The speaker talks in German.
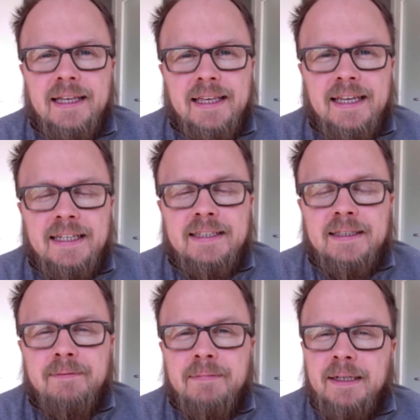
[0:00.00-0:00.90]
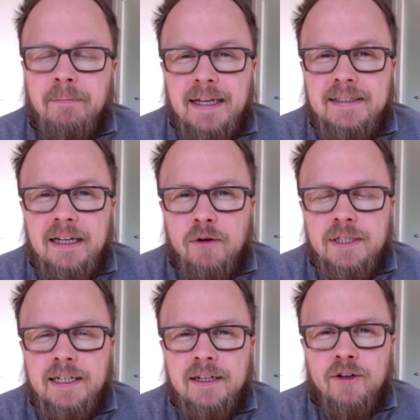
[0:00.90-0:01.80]
geht ähm, in den meisten
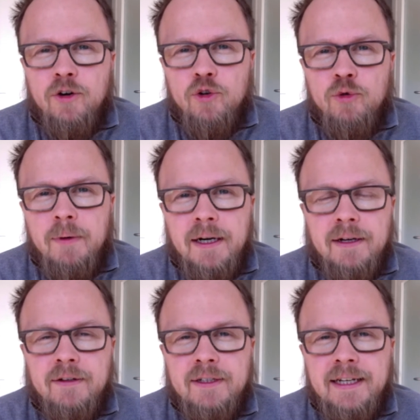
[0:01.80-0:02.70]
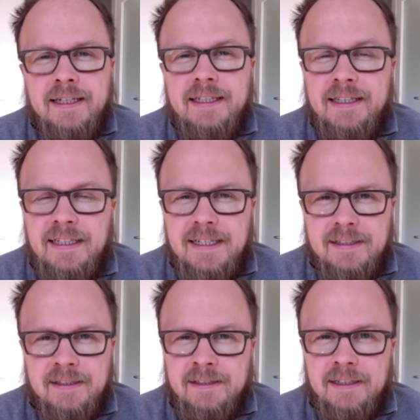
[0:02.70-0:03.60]
Haushalten auch noch über Kanäle
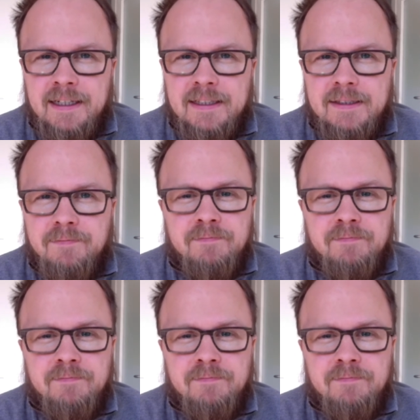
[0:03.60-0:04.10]
jenseits des Internets.